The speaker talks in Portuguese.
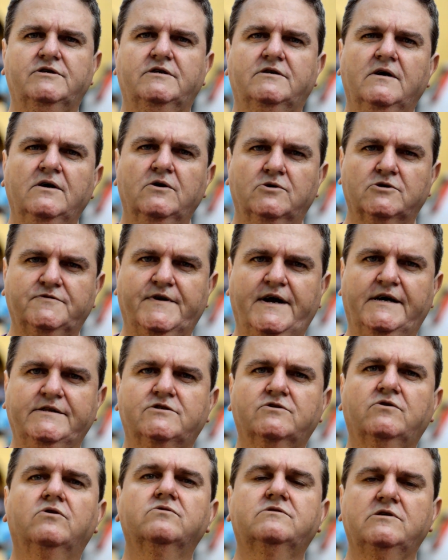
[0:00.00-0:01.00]
Hoje os
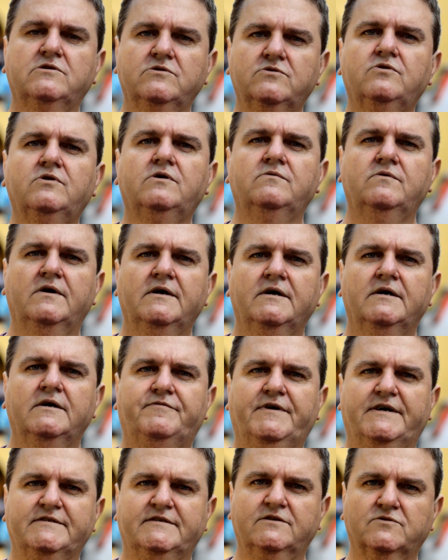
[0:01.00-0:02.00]
frades continuam
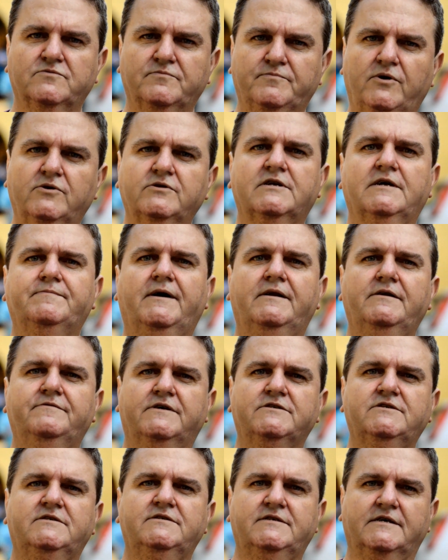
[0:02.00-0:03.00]
fazendo um bom
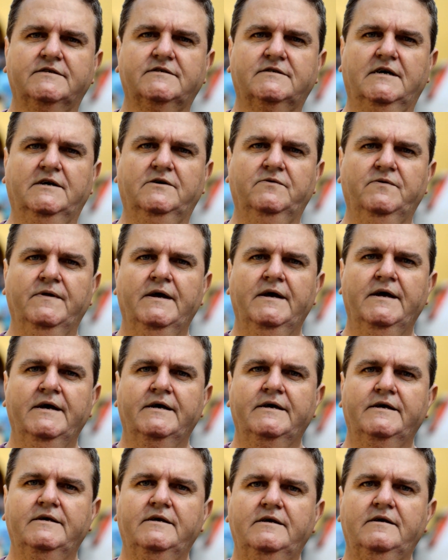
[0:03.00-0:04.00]
trabalho de evangelização
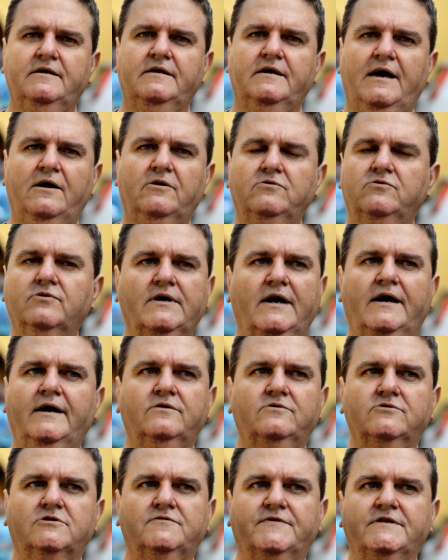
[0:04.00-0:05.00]
e é o
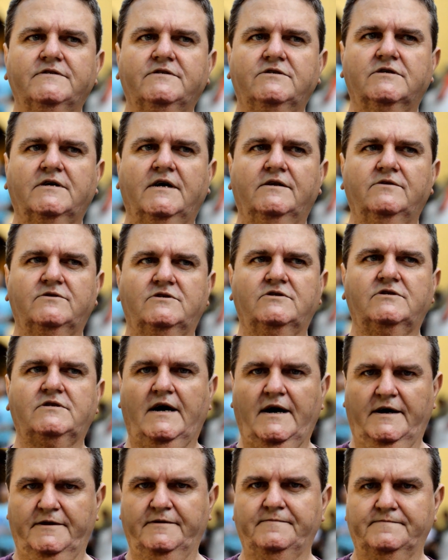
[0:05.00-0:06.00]
lugar dos franciscanos
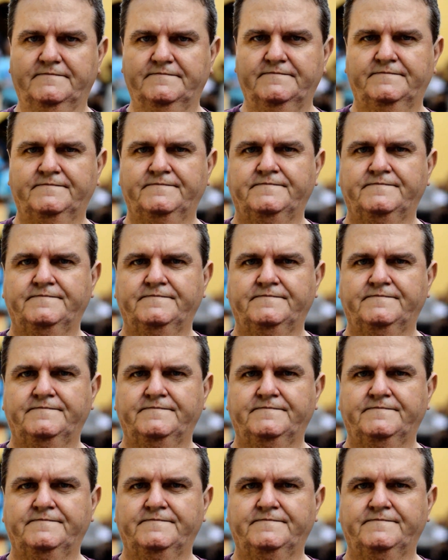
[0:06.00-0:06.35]
estarem.